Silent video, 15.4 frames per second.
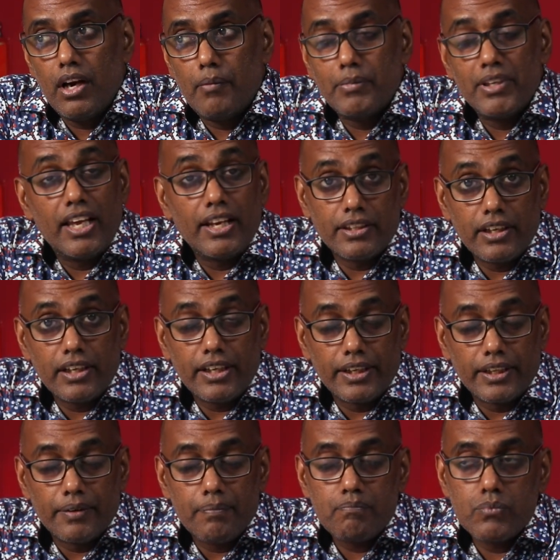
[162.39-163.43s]
ஐம்பதாயிரத்துக்கிட்ட
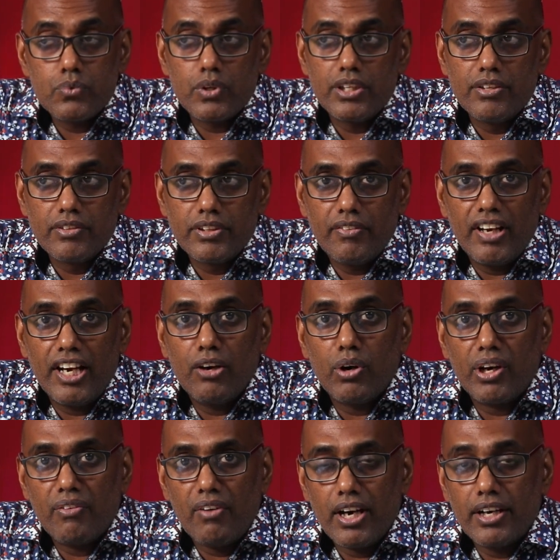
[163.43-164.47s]
இருக்குது ஸோ இது வந்து விலை
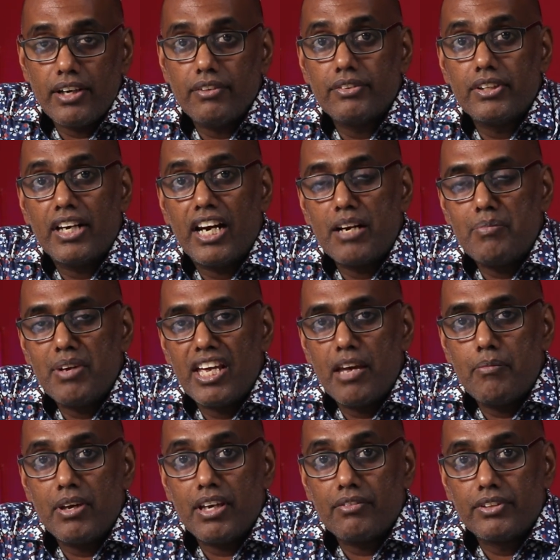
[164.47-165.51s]
குறைவாக வந்து ரெட்மி
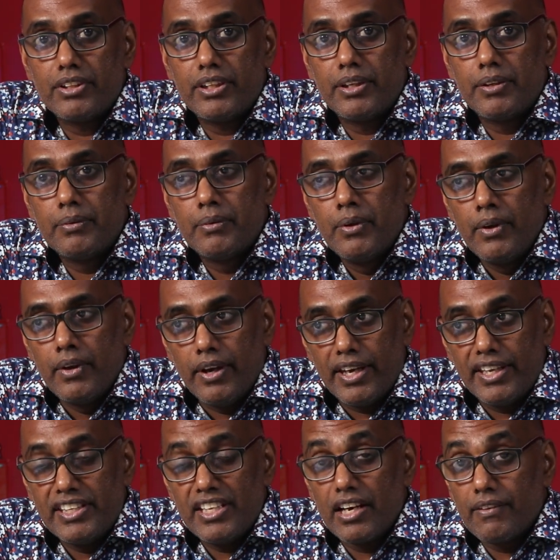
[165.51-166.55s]
கேமிங் வந்து
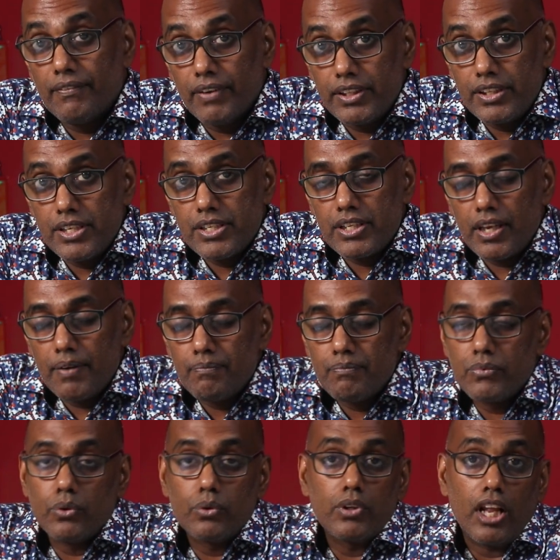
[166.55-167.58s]
இந்தியாவுக்கு வந்துச்சுன்னா
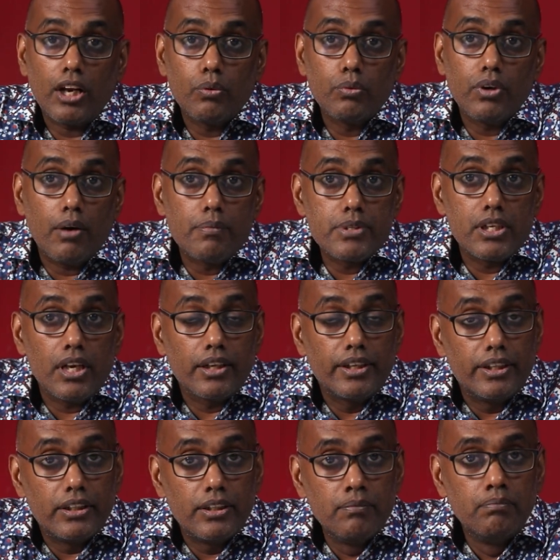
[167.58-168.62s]
நல்ல ஒரு ஆப்ஷனாக
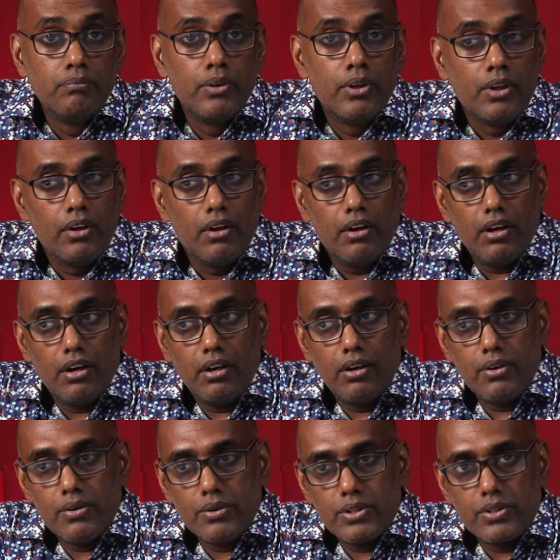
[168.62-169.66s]
இருக்கும்
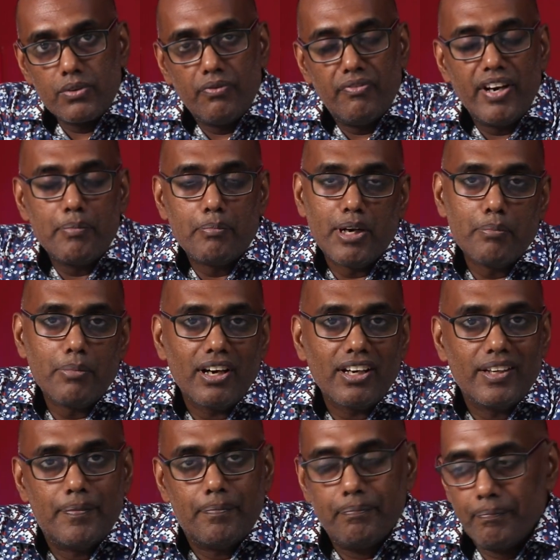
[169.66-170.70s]
ஸோ வெயிட் பண்ணி
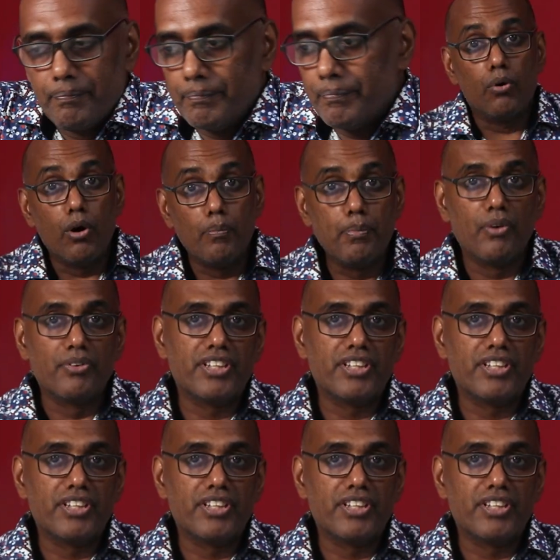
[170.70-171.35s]
பார்க்கலாம் ஓப்போ